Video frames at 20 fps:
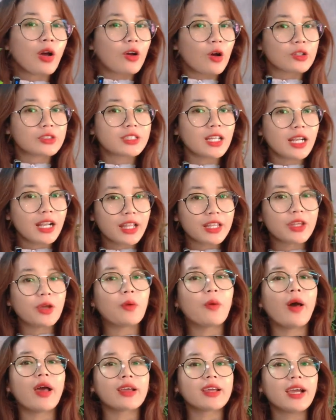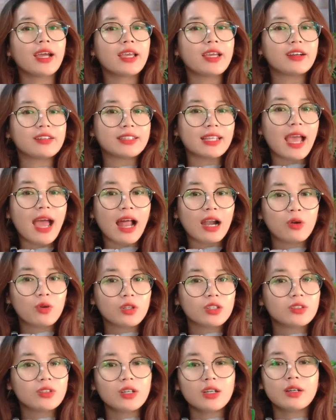có rất là nhiều loại cây ở nhà
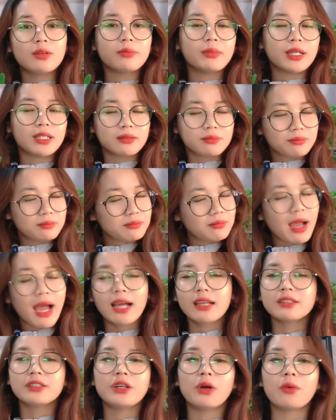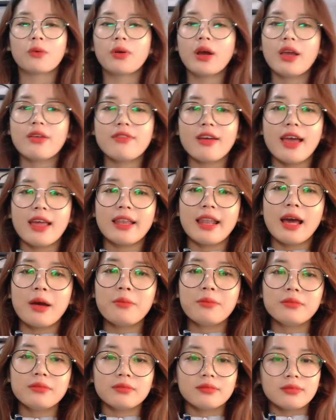luôn á mình mang nhiều cây về lắm
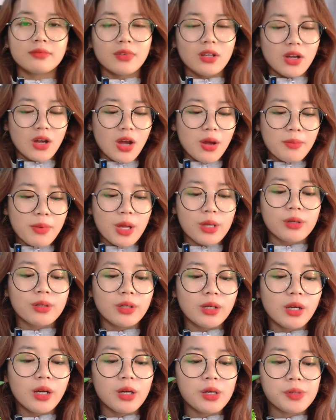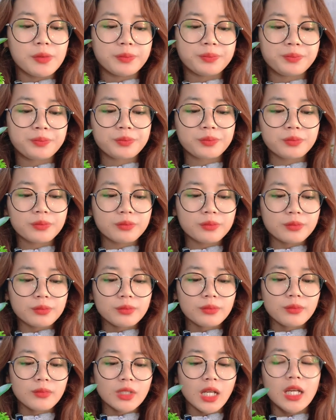đó mọi người ơi
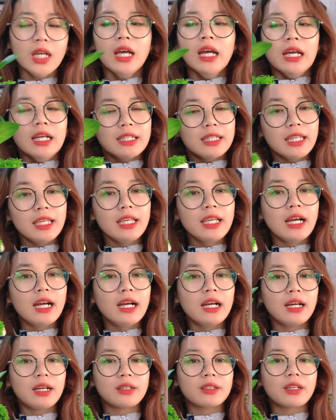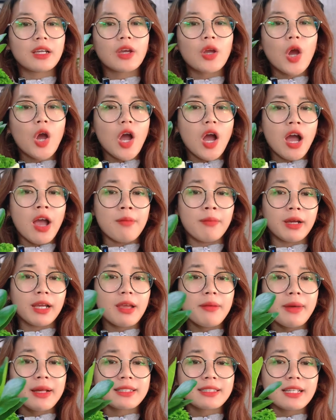thì uh, cái câu hỏi mà
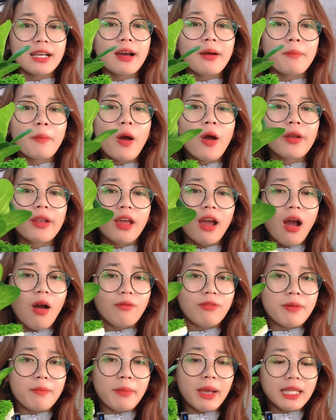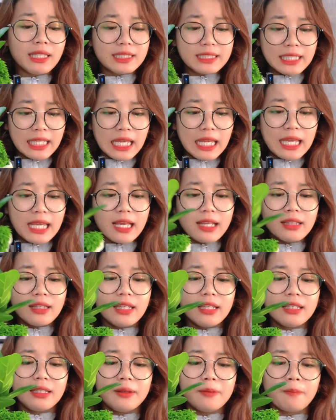cái bằng Singapore này hợp với mệnh gì ấy,
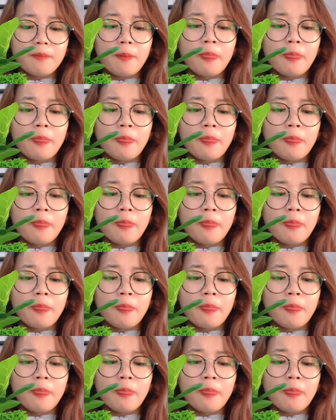thì